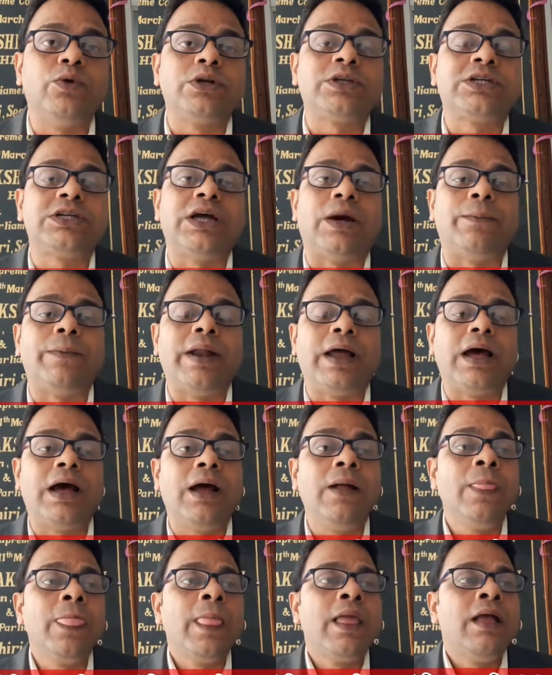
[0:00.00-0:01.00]
দিবসে আমরা
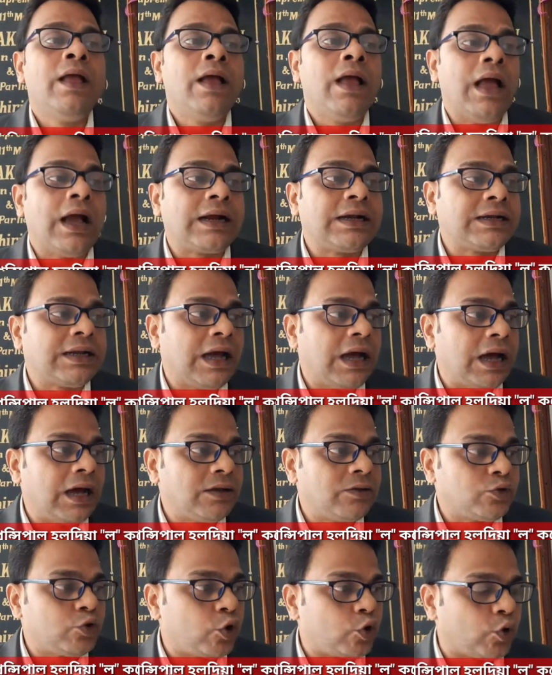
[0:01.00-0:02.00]
একটা
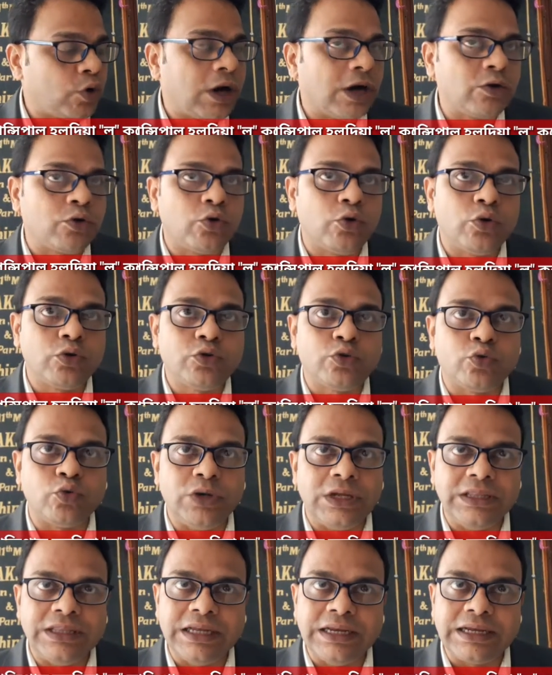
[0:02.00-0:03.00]
ছোটোখাটো
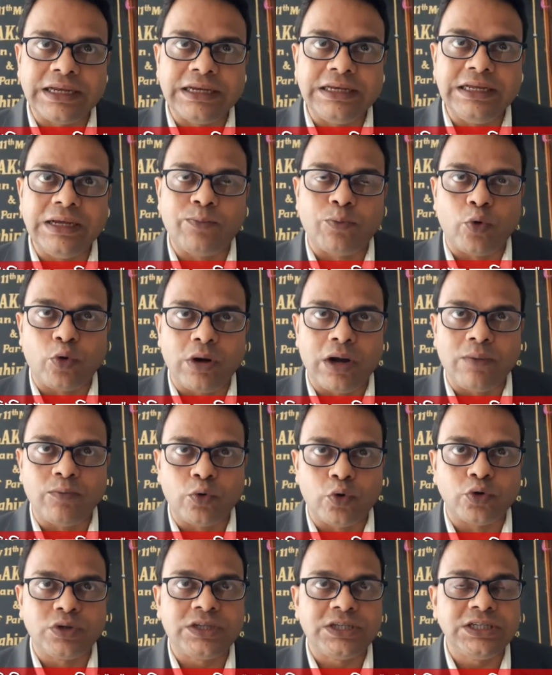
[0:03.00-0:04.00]
স্টুডেন্টদেরকে নিয়ে প্রোগ্রাম
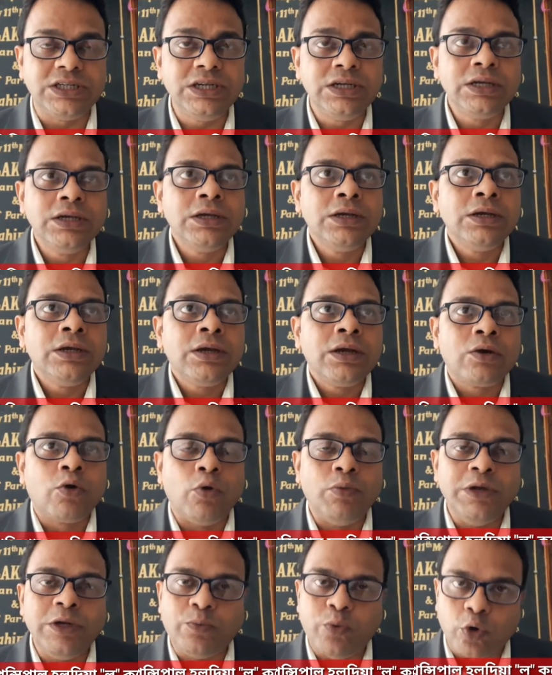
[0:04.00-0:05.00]
করছি
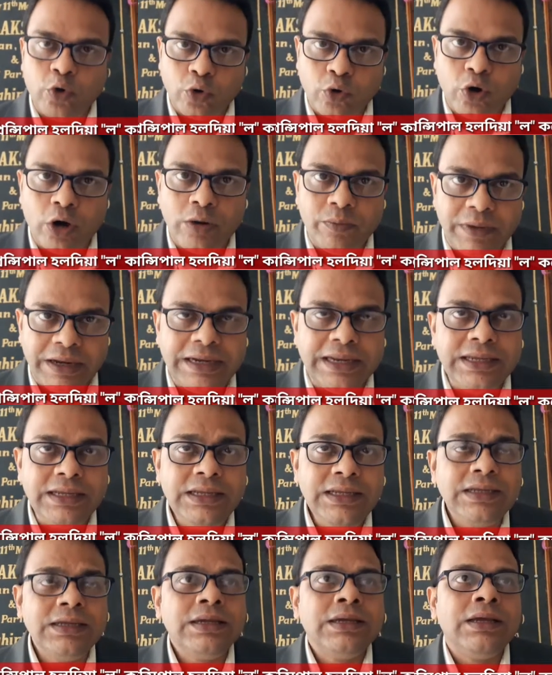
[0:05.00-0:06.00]
কোভিড প্রোটোকল মেনেই
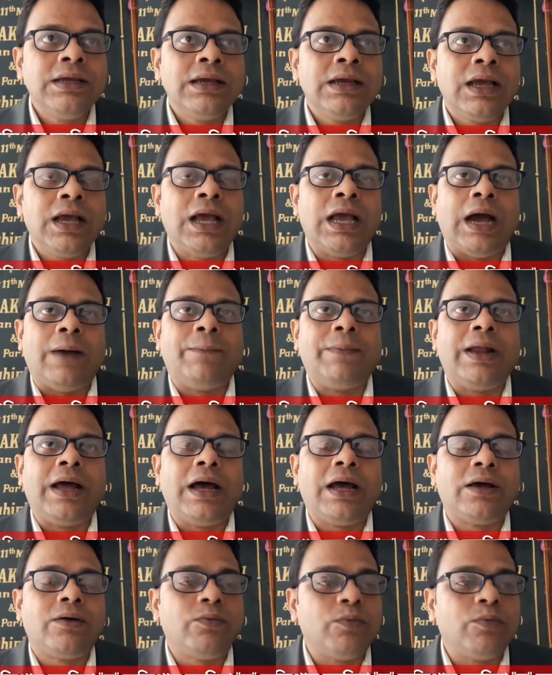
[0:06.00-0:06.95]
হ্যাঁ আমরা